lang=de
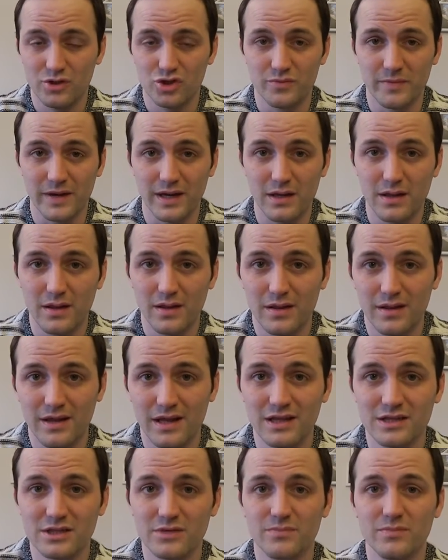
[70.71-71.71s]

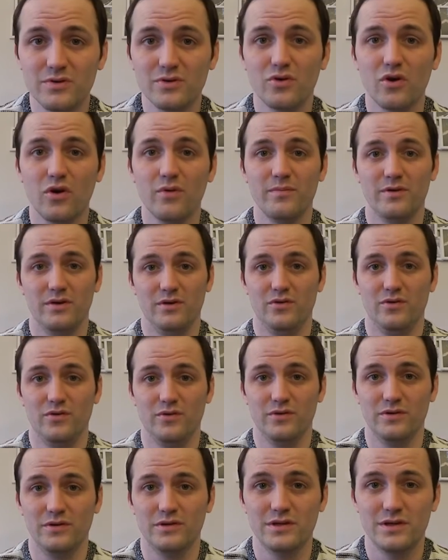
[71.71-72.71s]
Schmerzensgeld bekommen
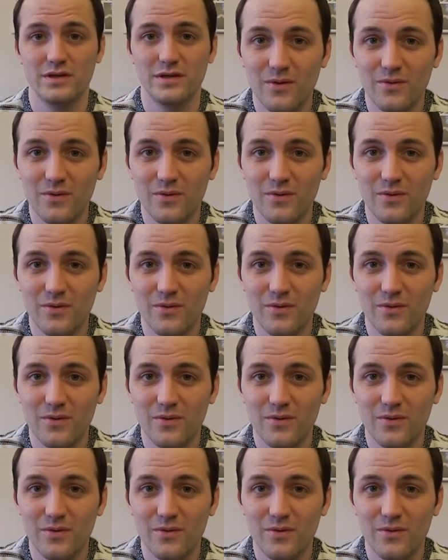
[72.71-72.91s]
könnte.